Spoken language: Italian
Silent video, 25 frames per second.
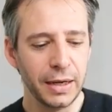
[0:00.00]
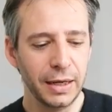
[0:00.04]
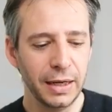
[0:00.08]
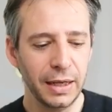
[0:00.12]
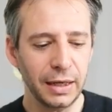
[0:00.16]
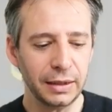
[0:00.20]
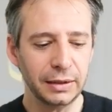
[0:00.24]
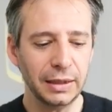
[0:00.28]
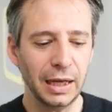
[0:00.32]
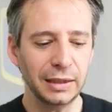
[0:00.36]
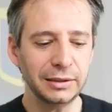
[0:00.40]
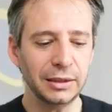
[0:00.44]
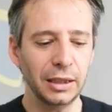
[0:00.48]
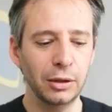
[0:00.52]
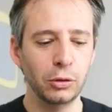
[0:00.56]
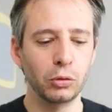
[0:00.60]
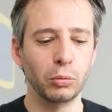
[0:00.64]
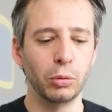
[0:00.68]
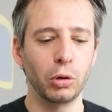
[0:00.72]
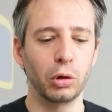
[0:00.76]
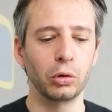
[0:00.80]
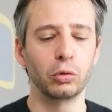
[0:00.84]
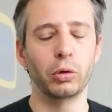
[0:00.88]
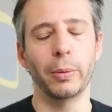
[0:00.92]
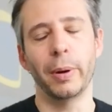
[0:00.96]
Nerdata
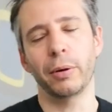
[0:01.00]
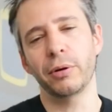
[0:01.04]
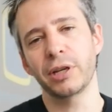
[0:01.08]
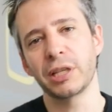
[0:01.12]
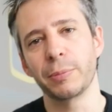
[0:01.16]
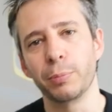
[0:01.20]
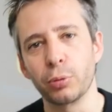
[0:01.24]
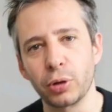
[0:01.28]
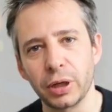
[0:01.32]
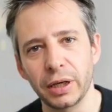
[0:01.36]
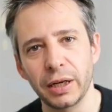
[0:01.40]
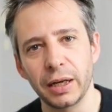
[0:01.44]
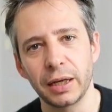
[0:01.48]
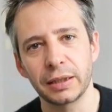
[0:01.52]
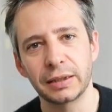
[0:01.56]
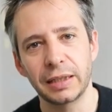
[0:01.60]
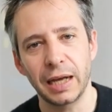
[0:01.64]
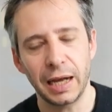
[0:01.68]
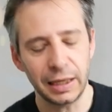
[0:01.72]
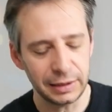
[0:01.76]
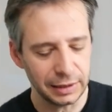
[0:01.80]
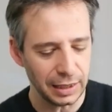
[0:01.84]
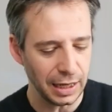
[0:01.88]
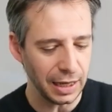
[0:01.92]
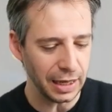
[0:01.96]
numero 2, ma questa più che
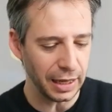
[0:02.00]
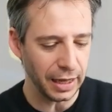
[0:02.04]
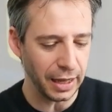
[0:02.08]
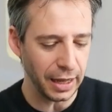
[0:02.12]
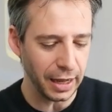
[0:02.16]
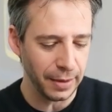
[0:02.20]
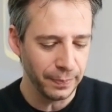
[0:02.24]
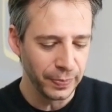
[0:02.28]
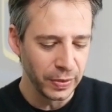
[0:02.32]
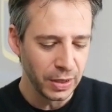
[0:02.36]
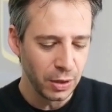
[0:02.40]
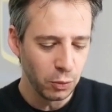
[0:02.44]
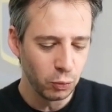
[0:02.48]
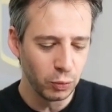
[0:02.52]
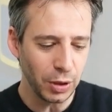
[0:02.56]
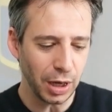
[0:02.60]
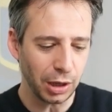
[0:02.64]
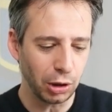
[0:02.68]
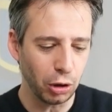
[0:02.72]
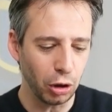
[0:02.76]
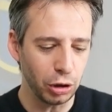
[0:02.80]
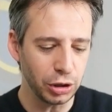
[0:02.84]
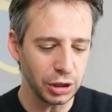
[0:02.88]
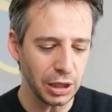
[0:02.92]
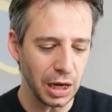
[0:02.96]
nerdata è una
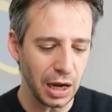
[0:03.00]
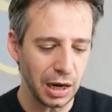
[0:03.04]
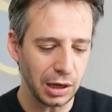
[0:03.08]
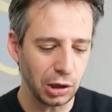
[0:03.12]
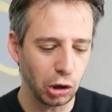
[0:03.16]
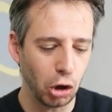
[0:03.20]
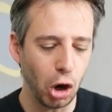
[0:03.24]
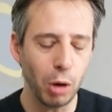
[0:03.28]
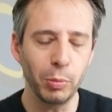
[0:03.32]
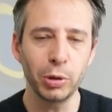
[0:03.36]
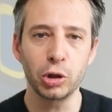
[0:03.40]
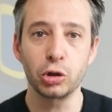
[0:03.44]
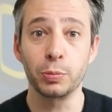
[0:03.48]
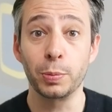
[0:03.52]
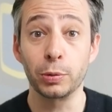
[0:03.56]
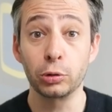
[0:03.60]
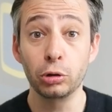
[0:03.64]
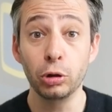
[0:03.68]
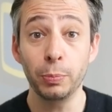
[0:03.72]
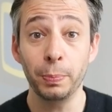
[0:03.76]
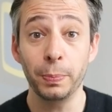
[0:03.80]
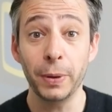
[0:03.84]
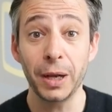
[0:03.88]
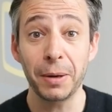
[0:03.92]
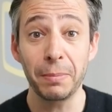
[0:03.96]
cosa comoda,
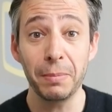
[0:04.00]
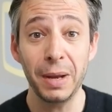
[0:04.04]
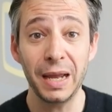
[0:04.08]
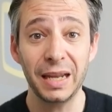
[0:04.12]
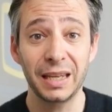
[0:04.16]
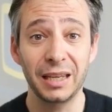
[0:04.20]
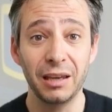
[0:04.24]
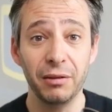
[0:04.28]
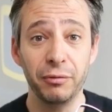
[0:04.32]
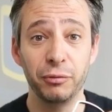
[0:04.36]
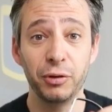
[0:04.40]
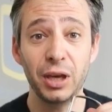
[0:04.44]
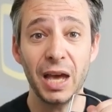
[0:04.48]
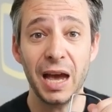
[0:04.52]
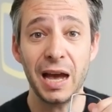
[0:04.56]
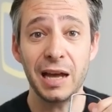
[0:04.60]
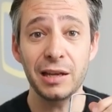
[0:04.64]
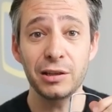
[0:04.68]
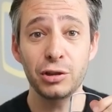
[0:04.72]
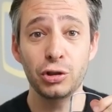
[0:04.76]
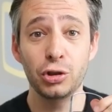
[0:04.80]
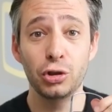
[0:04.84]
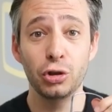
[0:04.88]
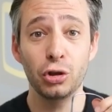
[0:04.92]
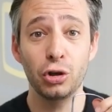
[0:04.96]
soprattutto per me che
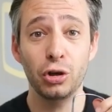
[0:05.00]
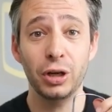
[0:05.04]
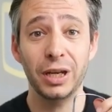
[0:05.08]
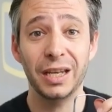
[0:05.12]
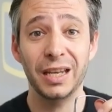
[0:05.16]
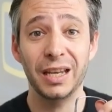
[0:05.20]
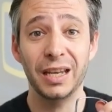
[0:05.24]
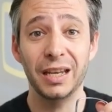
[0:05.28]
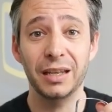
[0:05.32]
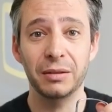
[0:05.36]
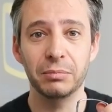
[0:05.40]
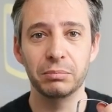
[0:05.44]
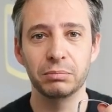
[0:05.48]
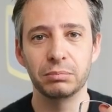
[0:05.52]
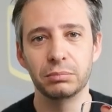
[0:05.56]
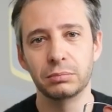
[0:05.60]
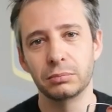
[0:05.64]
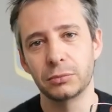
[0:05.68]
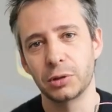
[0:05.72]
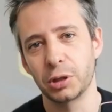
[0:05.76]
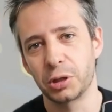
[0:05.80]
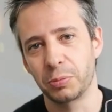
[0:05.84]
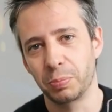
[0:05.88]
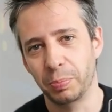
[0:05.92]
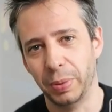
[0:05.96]
viaggio e
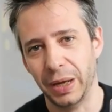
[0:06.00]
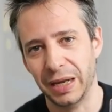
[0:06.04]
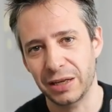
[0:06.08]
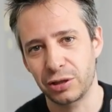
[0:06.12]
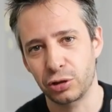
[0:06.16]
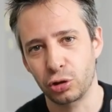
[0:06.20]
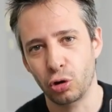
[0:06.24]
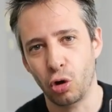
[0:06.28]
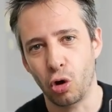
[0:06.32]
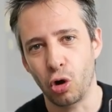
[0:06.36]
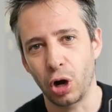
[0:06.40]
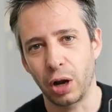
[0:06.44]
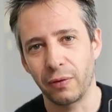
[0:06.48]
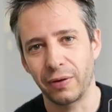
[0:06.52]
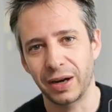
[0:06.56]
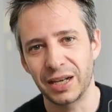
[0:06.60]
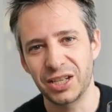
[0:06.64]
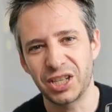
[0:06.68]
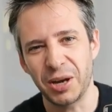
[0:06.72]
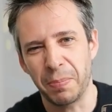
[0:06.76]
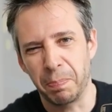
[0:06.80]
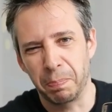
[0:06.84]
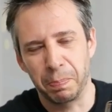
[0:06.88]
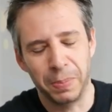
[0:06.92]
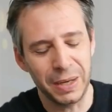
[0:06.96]
spesso ho la
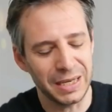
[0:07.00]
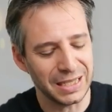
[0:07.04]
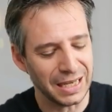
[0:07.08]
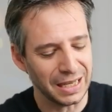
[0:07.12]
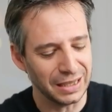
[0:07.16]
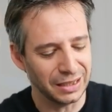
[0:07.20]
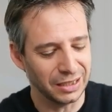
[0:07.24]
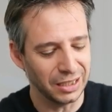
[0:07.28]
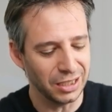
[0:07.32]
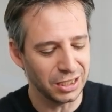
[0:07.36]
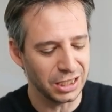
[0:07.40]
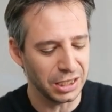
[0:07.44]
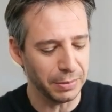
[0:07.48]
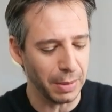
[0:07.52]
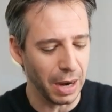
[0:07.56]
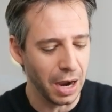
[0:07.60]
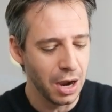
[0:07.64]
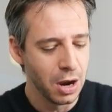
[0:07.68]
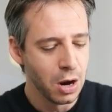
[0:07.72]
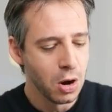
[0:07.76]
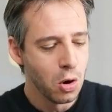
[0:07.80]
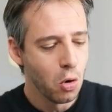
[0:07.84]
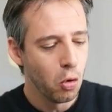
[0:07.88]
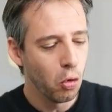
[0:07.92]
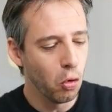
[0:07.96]
valigia pesantissima.
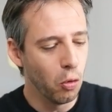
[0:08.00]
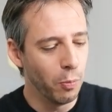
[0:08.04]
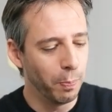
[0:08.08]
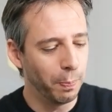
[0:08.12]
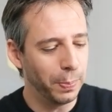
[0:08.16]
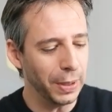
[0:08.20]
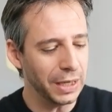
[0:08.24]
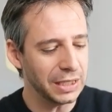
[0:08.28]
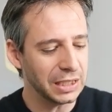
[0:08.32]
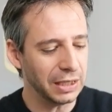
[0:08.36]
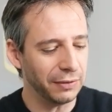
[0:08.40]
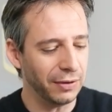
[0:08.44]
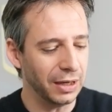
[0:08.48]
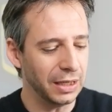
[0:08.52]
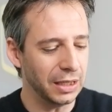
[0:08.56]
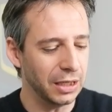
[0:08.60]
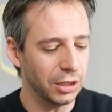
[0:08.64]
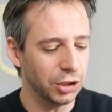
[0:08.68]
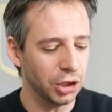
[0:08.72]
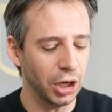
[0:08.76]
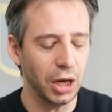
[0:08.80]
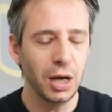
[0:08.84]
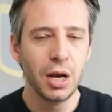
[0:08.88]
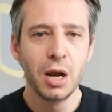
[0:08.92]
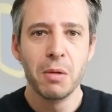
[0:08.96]
Un
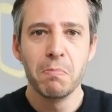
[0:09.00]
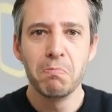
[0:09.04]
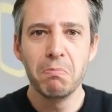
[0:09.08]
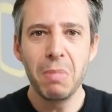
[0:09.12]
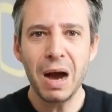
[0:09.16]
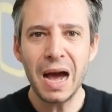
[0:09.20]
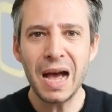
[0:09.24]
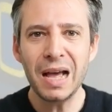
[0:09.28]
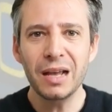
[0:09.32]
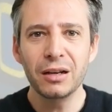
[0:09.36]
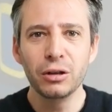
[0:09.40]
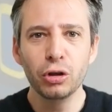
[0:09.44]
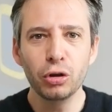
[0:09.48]
pesavaligie, ma